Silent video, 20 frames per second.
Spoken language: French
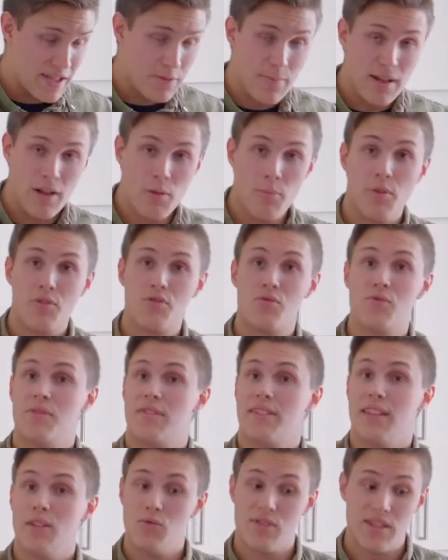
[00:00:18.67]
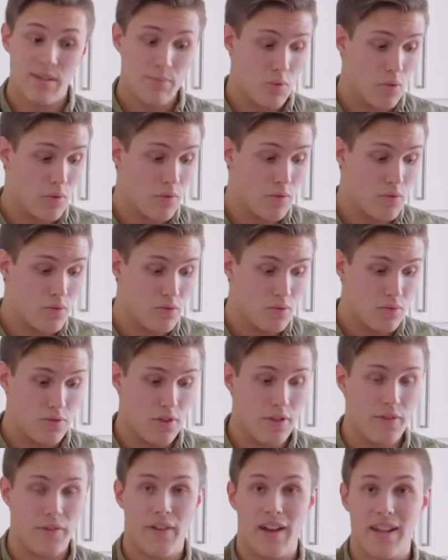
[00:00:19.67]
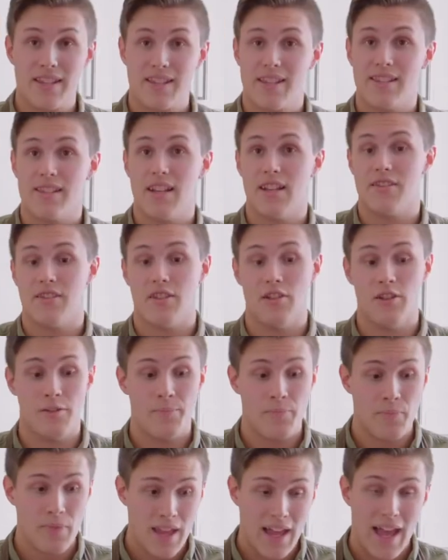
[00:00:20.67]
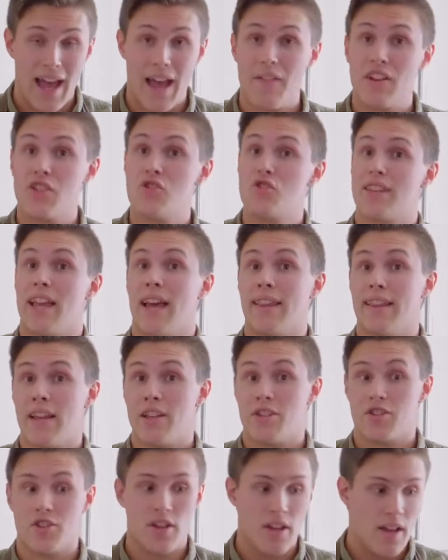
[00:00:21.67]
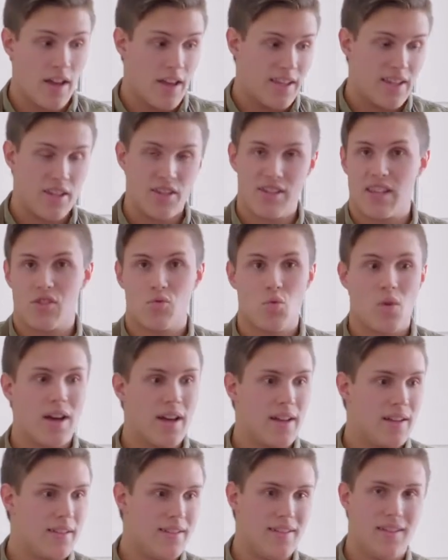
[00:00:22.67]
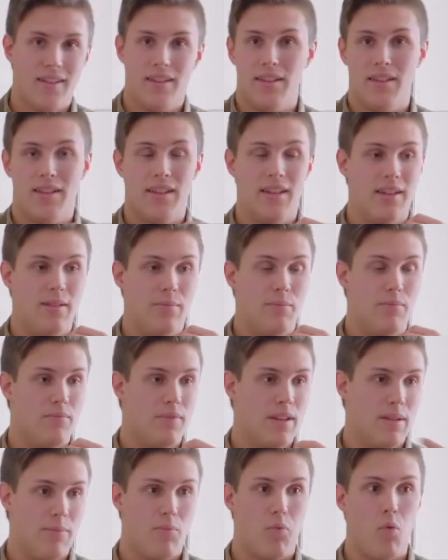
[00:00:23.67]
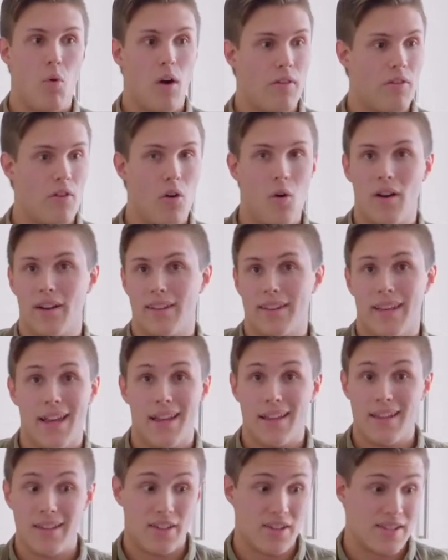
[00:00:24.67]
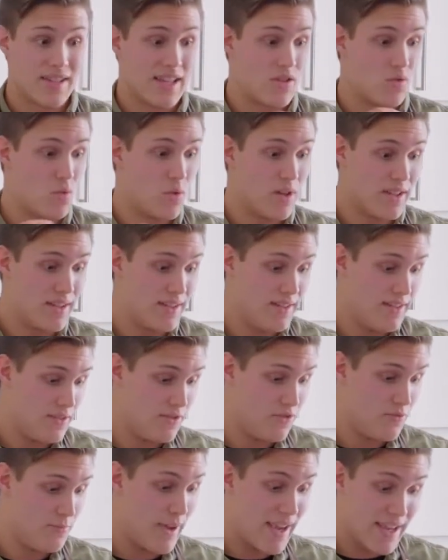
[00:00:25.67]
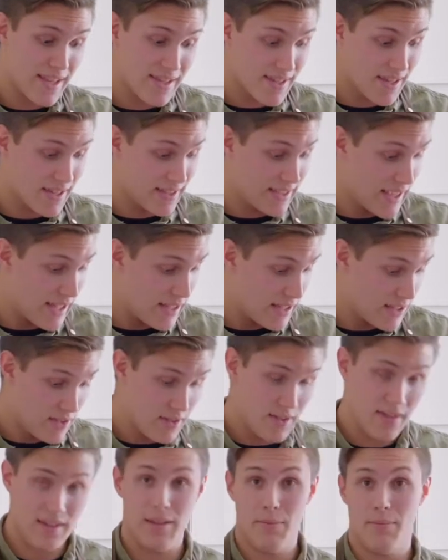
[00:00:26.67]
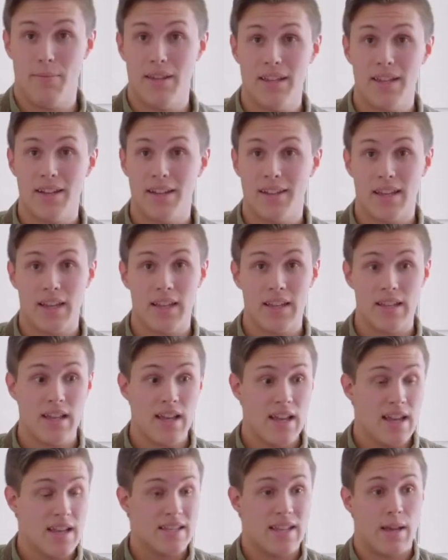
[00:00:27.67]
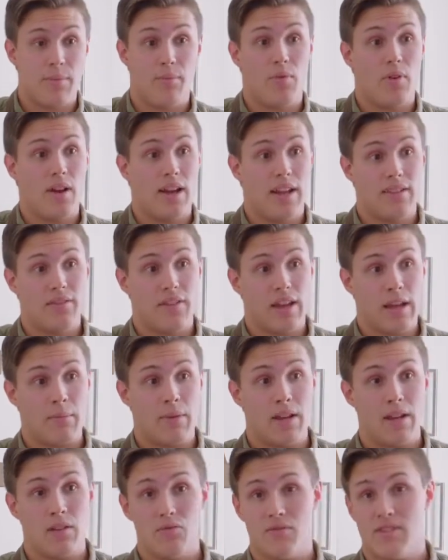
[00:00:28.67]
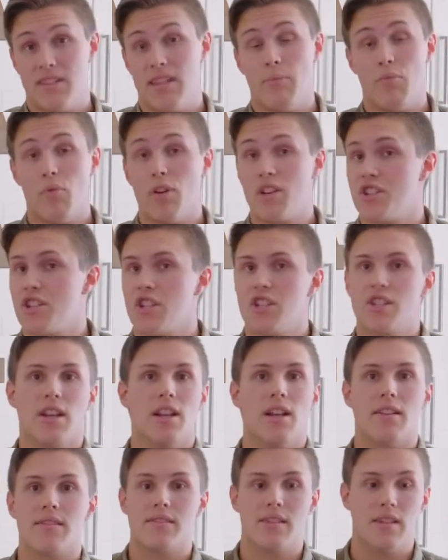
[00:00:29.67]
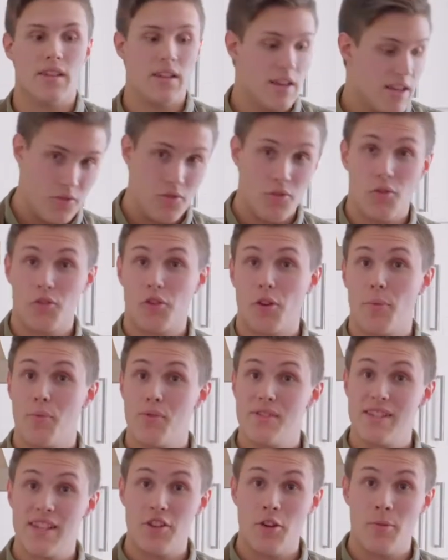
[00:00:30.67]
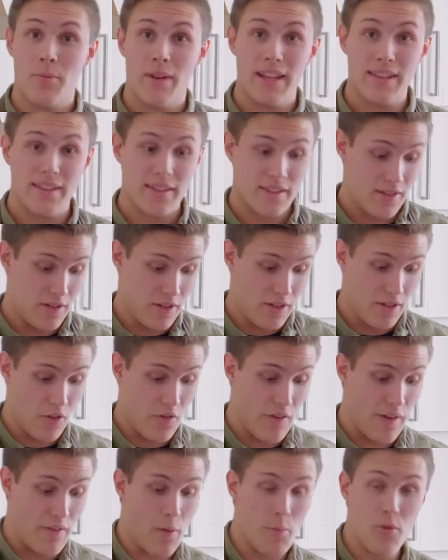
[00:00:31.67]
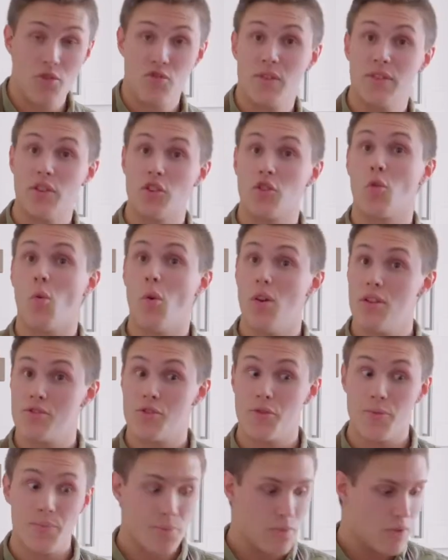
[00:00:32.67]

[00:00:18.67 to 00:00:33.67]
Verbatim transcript: une belle opportunité aussi pour vous de faire cette salsa-là avec du canage, que ce soit des, poivrons en canne, que ce soit du maïs en canne, des bines en canne, ça peut être vraiment des pois chiches, des lentilles. Donc, pour cette omelette, on va avoir besoin de trois œufs.